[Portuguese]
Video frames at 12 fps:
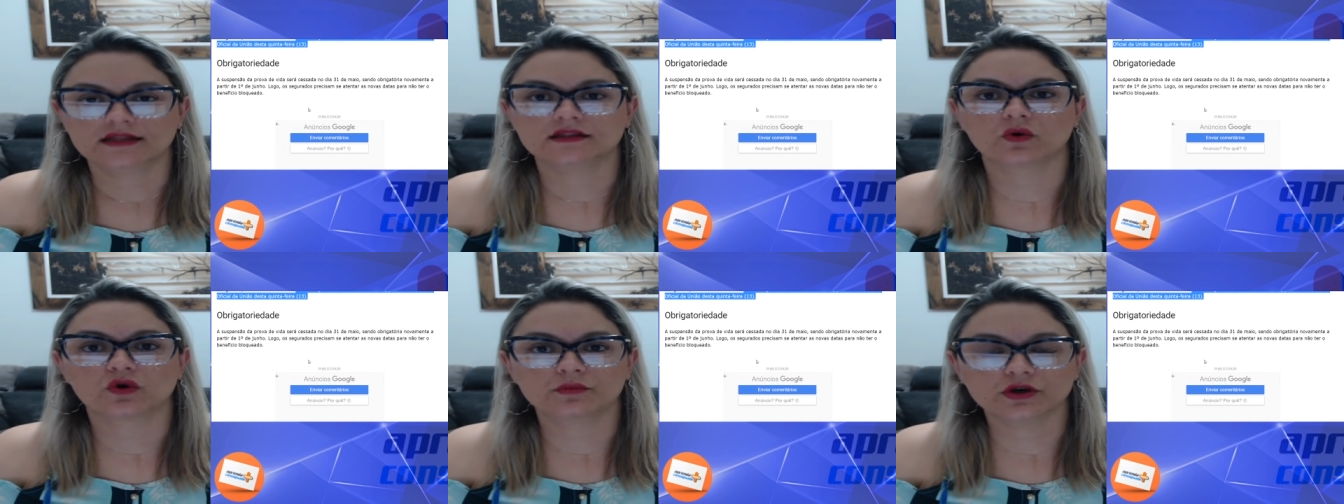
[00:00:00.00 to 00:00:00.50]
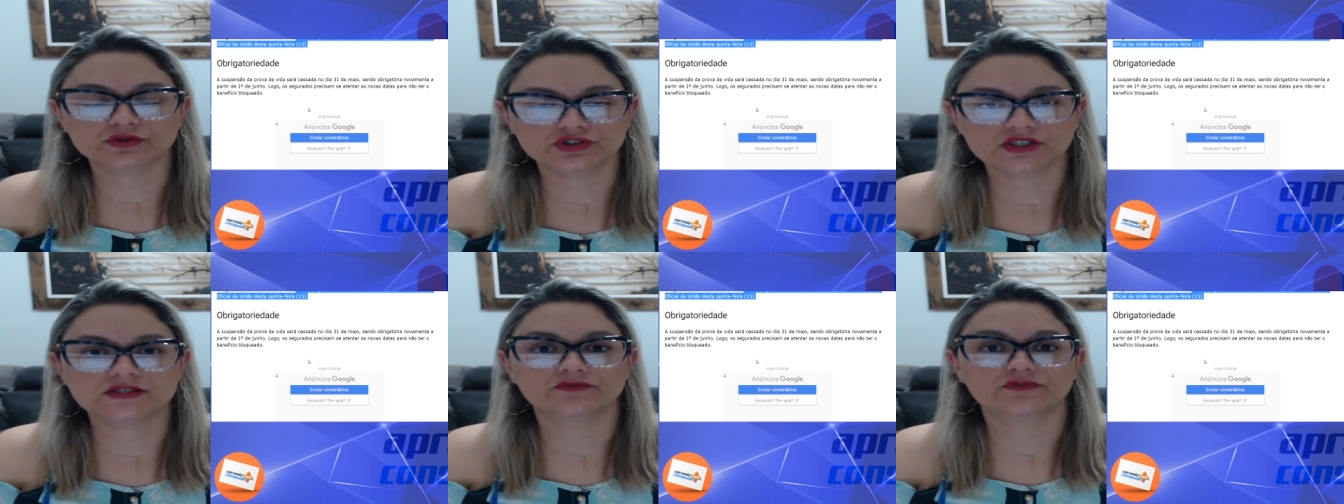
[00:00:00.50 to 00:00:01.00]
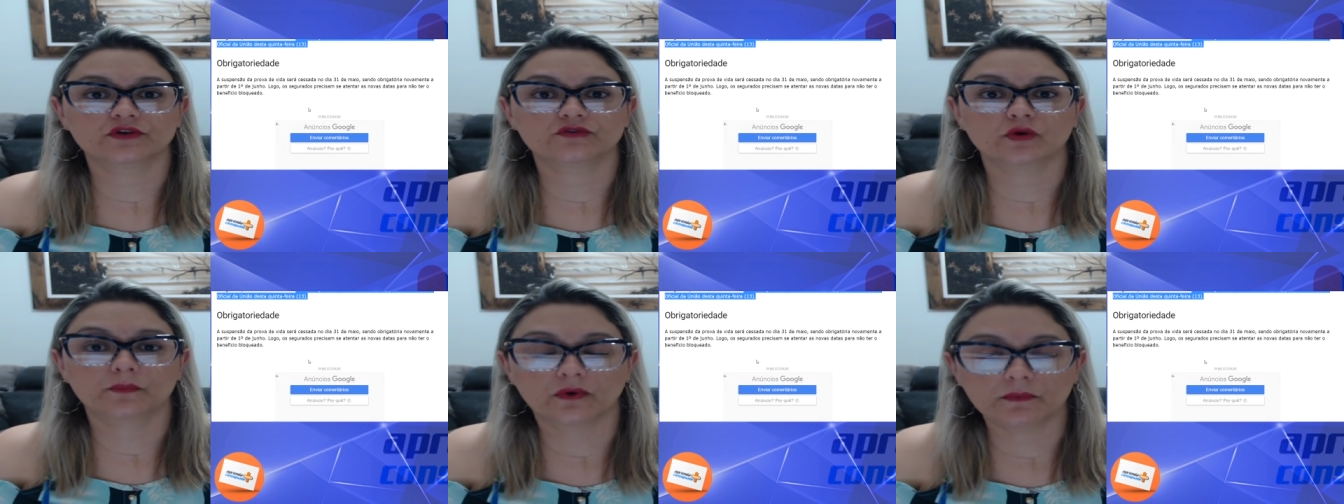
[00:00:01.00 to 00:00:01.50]
Então, como eu disse, foi
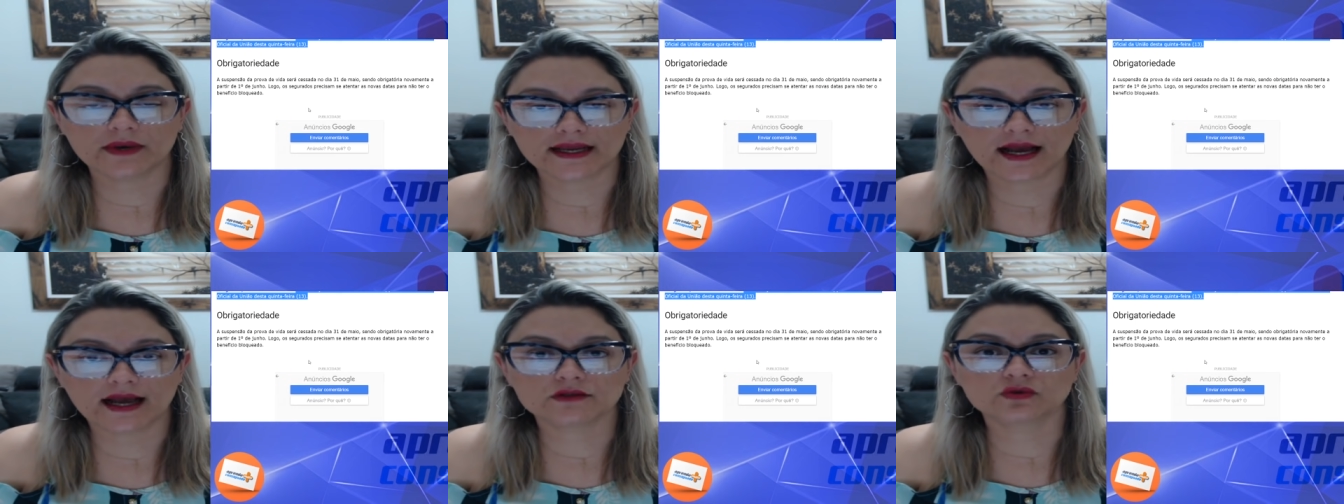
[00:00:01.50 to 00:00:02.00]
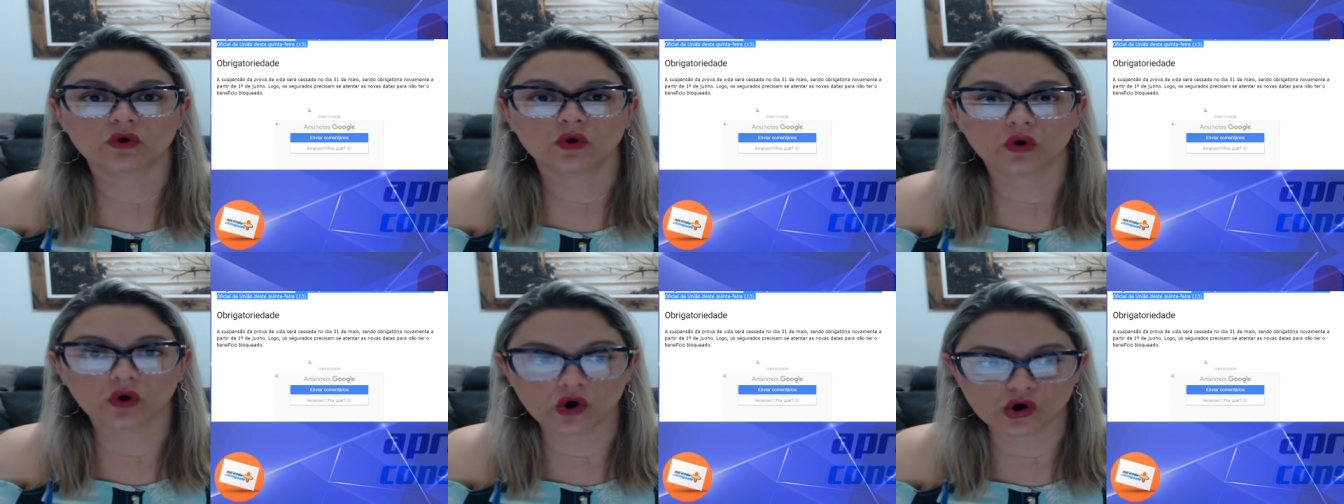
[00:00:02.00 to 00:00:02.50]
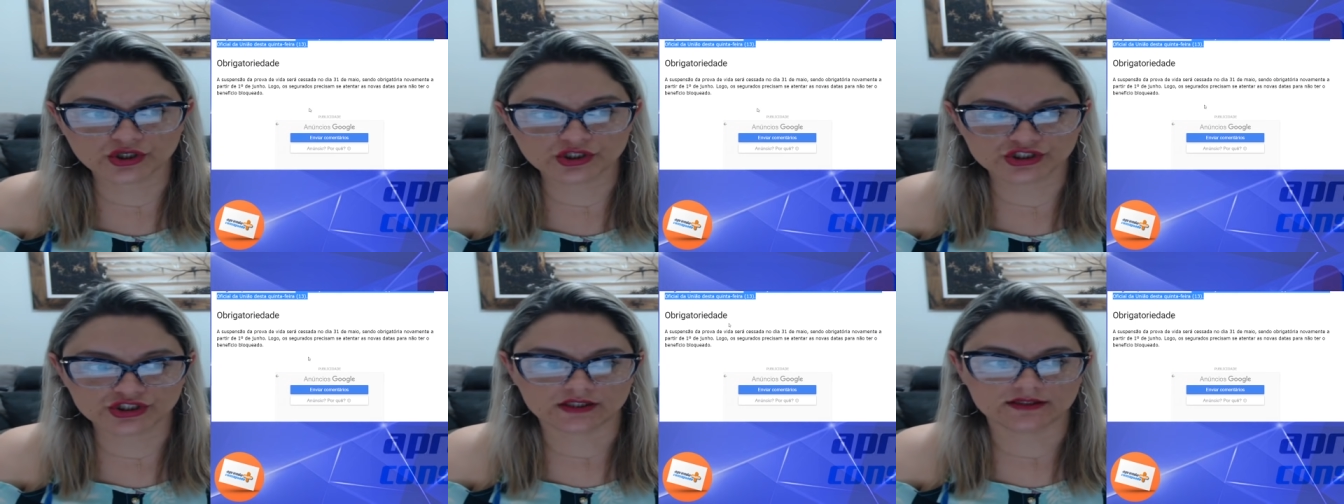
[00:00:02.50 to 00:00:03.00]
publicado
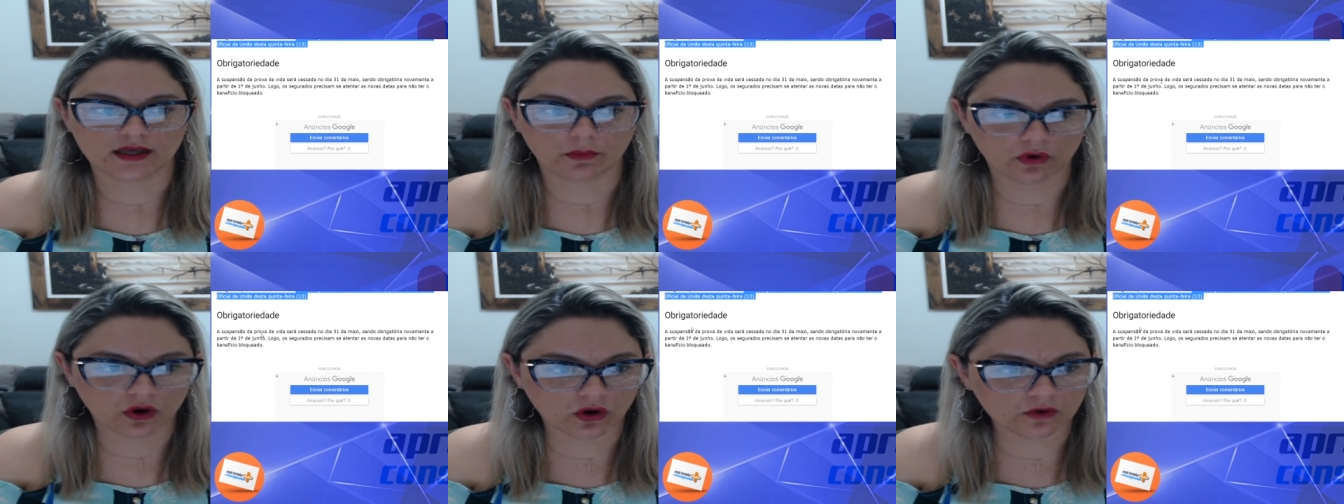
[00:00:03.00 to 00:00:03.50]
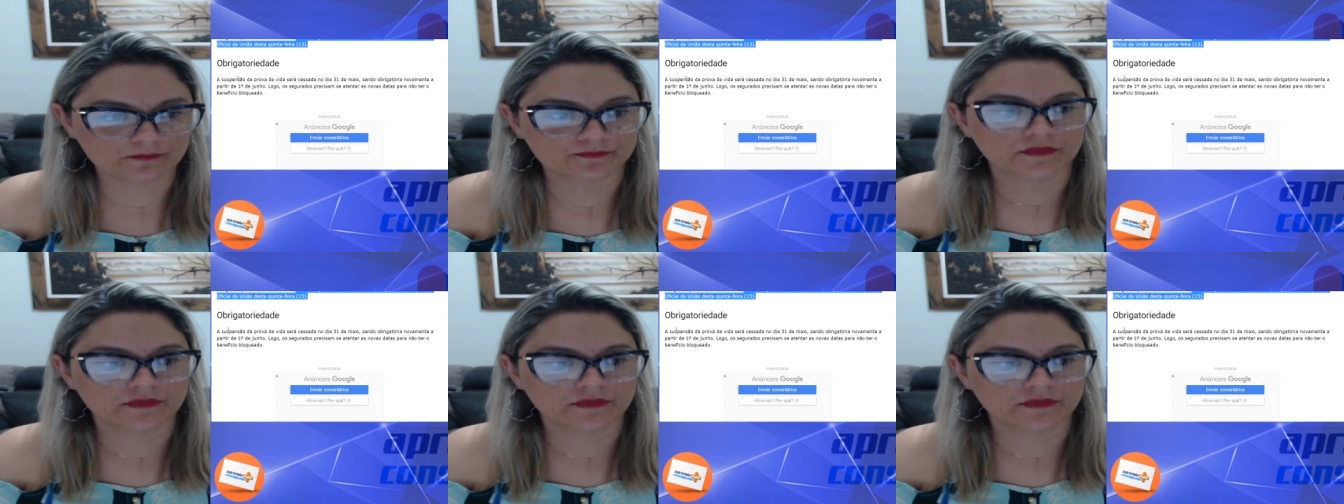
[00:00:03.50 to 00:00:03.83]
hoje, tá bom?